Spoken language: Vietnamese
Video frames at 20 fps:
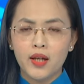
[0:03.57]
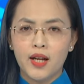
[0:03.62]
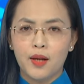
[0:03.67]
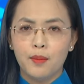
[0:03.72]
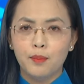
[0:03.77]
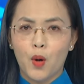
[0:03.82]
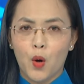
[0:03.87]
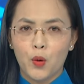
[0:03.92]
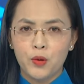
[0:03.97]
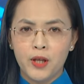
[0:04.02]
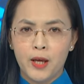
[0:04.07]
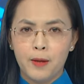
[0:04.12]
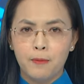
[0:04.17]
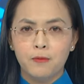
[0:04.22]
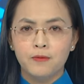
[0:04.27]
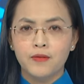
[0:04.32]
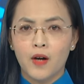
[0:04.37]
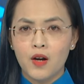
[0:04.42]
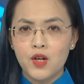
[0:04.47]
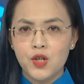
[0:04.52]
quyết định bổ
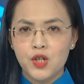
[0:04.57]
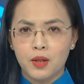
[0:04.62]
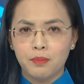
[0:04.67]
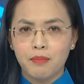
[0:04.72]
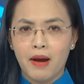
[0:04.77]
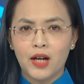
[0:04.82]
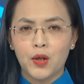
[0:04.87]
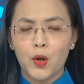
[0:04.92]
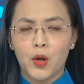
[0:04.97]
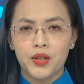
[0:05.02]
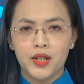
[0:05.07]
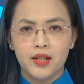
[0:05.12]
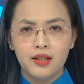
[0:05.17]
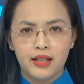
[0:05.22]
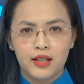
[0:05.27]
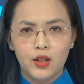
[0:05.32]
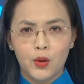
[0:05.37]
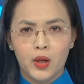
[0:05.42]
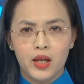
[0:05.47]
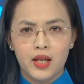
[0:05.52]
nhiệm Phó trưởng Ban Nội
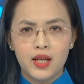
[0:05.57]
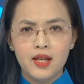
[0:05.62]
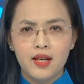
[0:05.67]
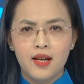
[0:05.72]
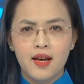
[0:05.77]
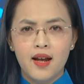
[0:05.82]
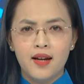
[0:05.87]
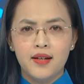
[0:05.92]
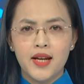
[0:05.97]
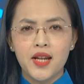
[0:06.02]
chính tỉnh ủy.